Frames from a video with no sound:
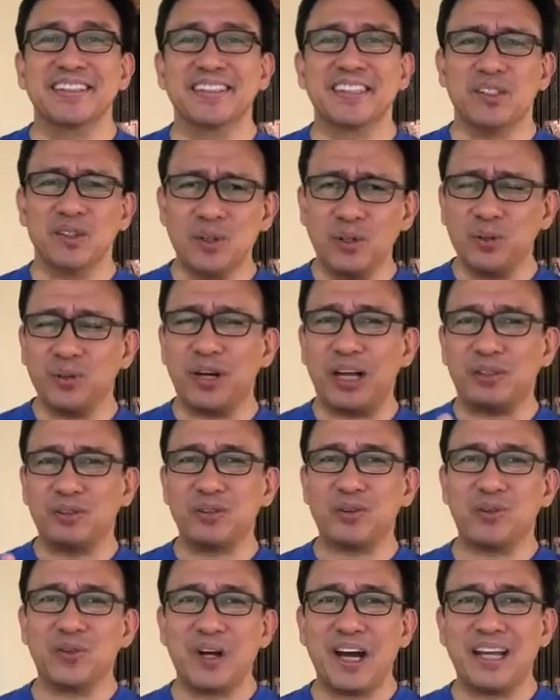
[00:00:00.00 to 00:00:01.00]
Yun yung
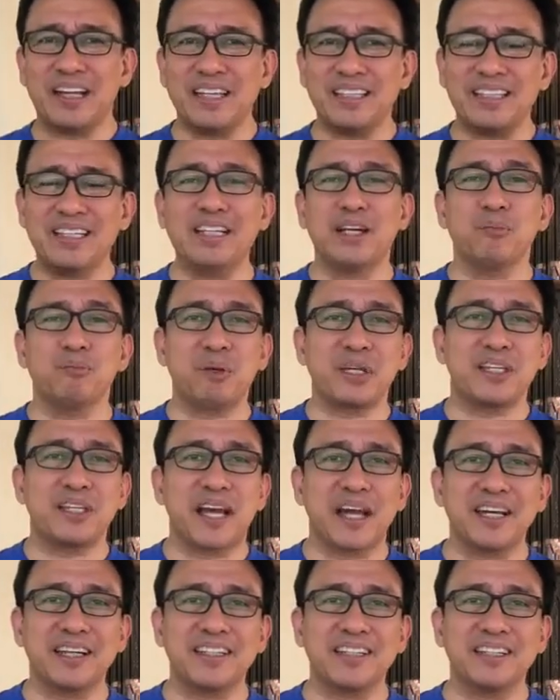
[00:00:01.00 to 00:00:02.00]
katotohanan din ng
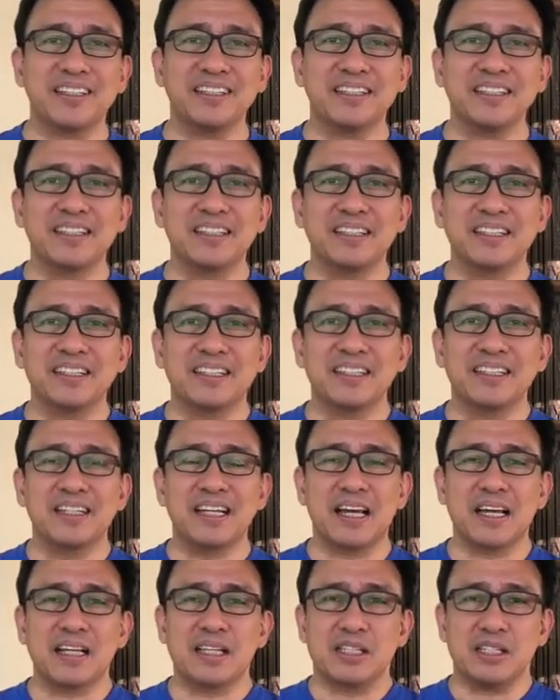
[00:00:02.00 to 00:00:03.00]
binyag
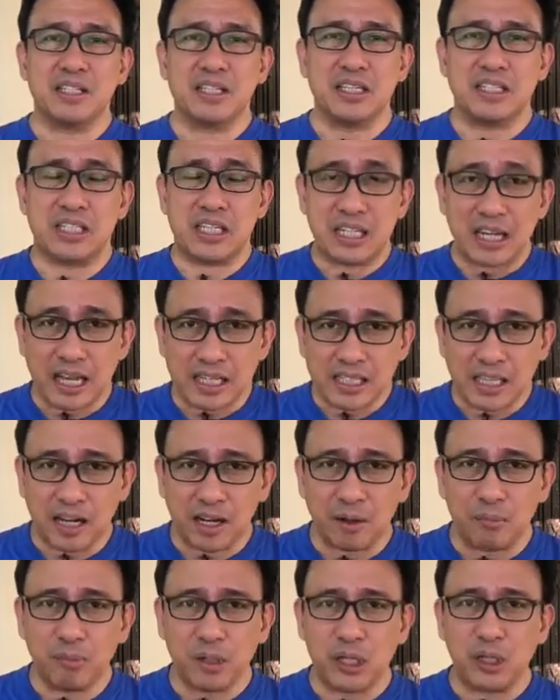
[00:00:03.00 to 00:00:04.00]
na
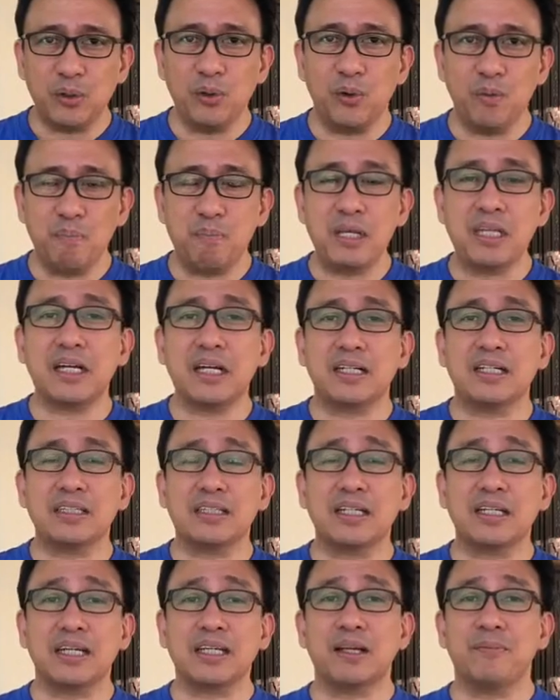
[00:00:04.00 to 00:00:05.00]
sinasalamin noong binyag na
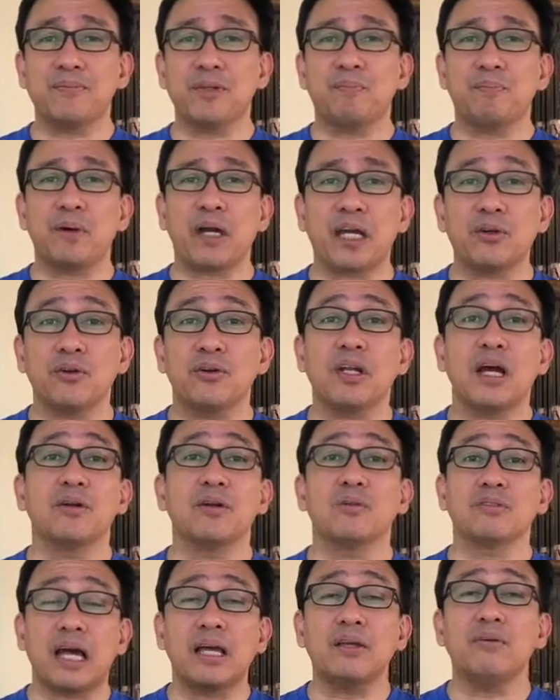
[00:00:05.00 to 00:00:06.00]
tinanggap ng Panginoon na
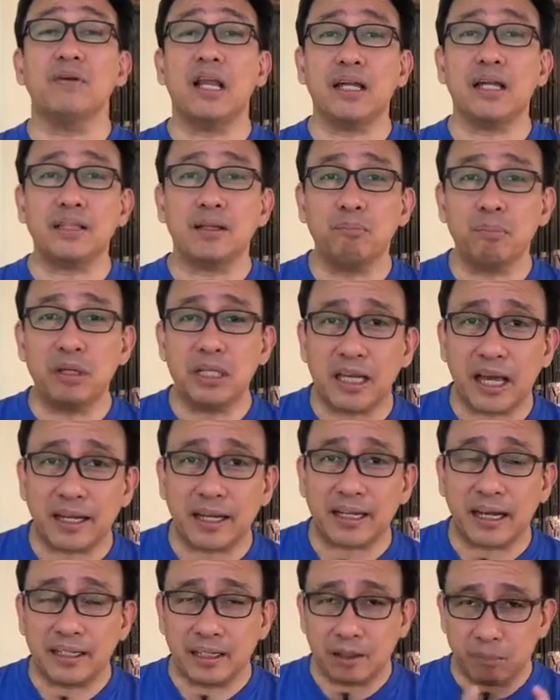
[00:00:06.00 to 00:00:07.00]
ano. Tayong lahat ng
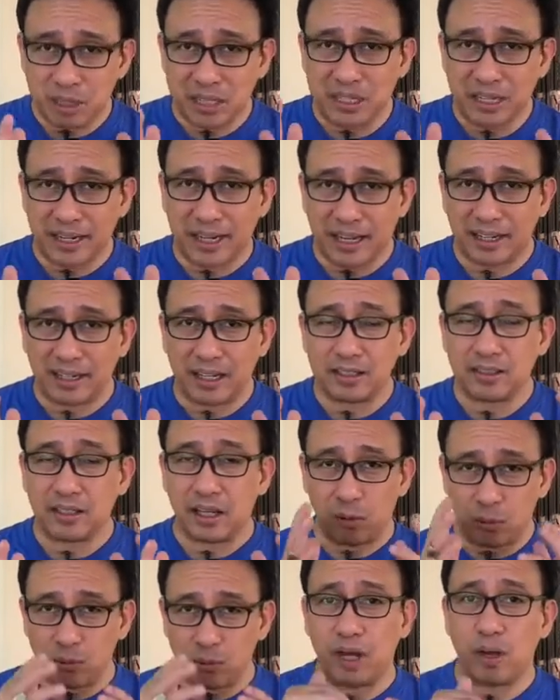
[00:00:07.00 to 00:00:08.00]
binyagan, na binyagan ha,
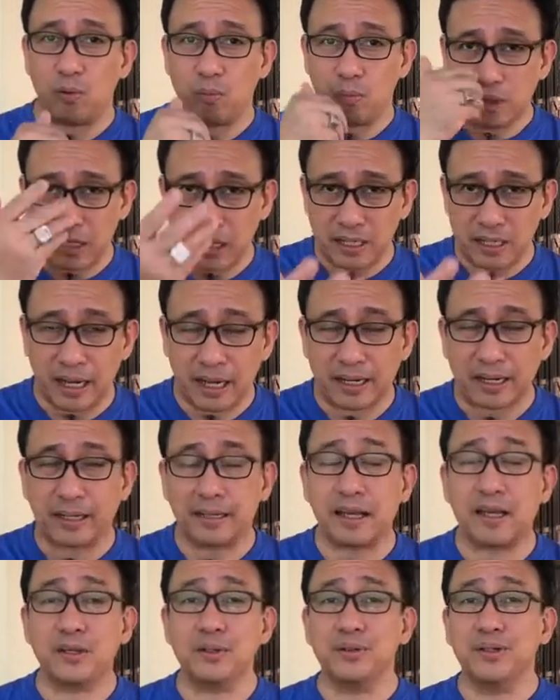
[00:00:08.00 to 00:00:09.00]
tanong ko nga kung bininyagan na
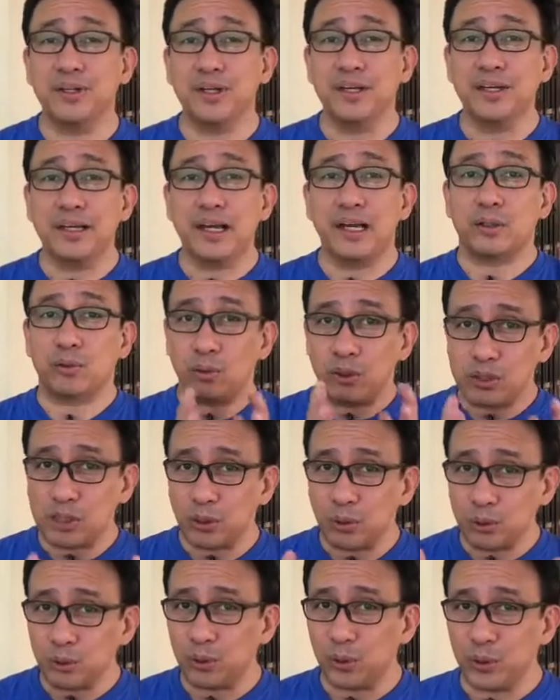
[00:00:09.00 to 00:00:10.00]
kayo at kung ang
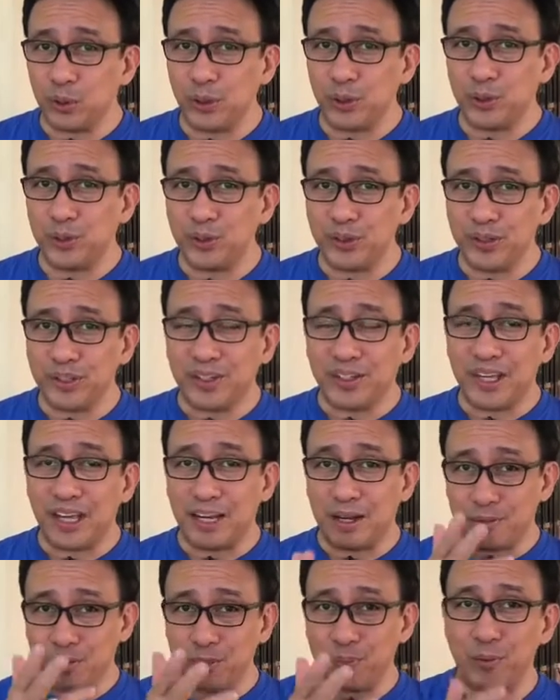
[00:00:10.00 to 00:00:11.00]
sagot nyo yun,
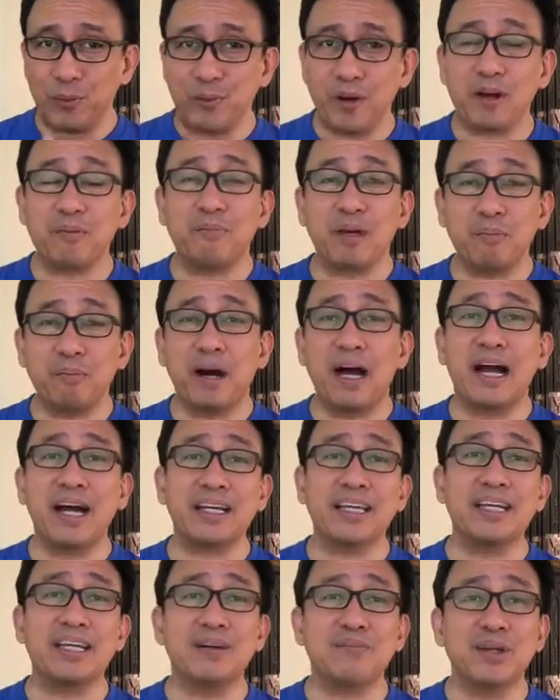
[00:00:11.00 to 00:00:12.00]
alam nyo po bang may
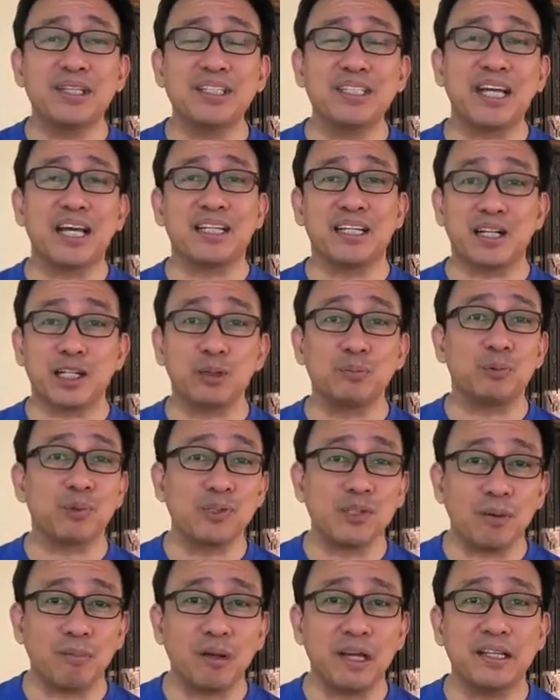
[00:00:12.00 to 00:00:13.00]
bahagi naman dyan na
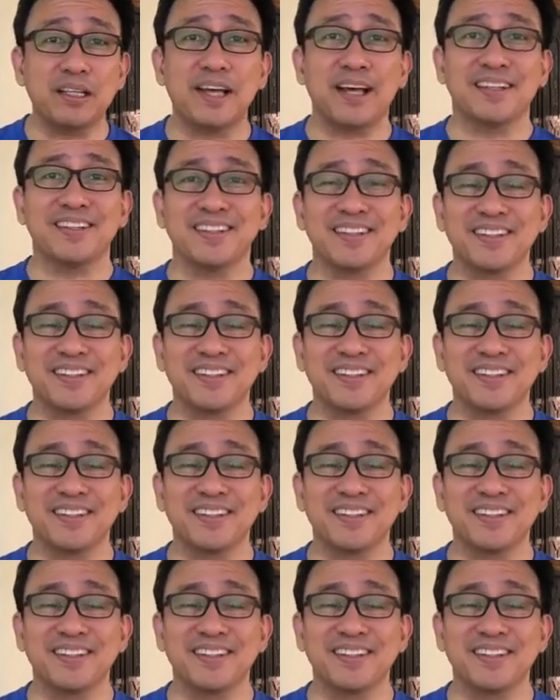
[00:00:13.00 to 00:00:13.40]
responsibilidad.